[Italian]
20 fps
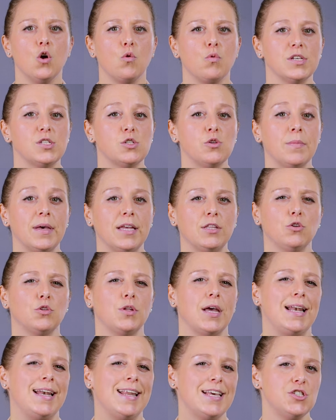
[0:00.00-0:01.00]
Questo
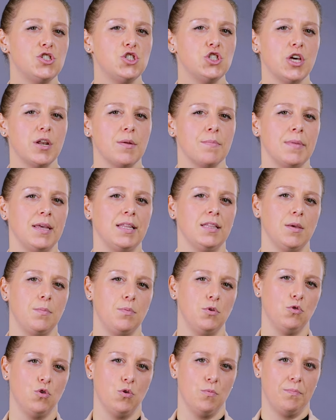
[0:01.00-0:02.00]
metodo è leggermente
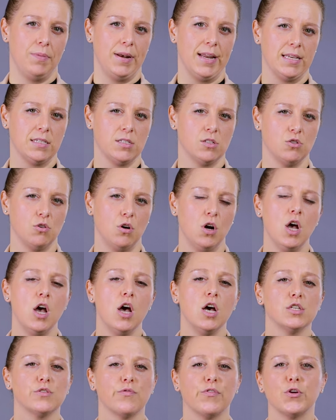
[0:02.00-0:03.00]
più complesso,
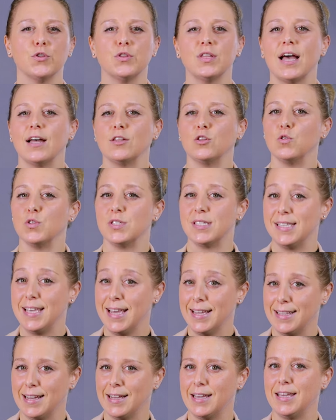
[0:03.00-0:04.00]
sfruttato
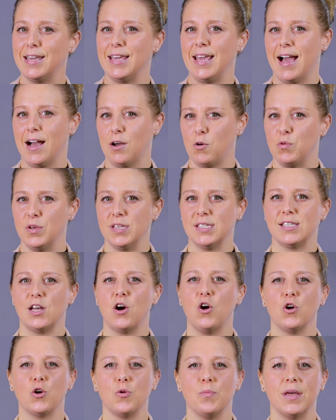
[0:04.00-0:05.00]
sia da chi
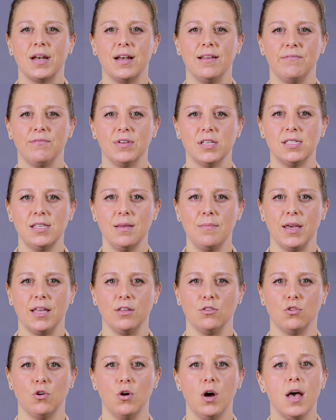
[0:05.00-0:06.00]
acquista oro per
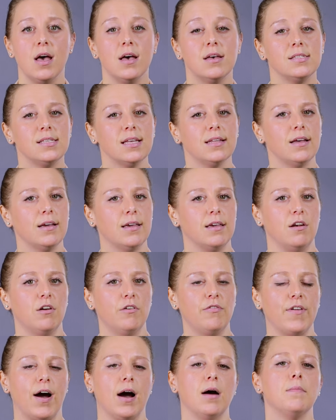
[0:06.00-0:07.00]
l'investimento, sia da chi lo
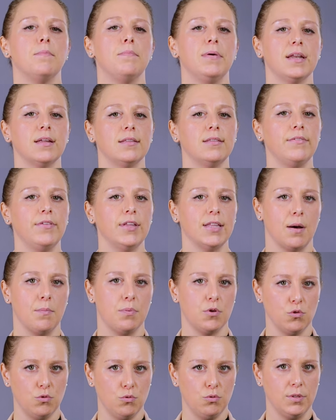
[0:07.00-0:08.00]
fa per attività
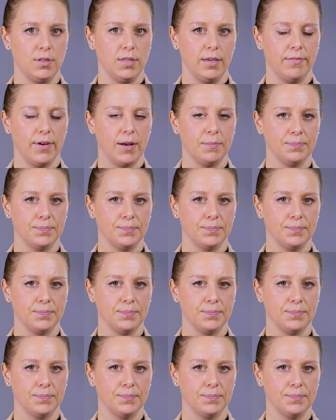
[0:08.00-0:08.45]
produttiva.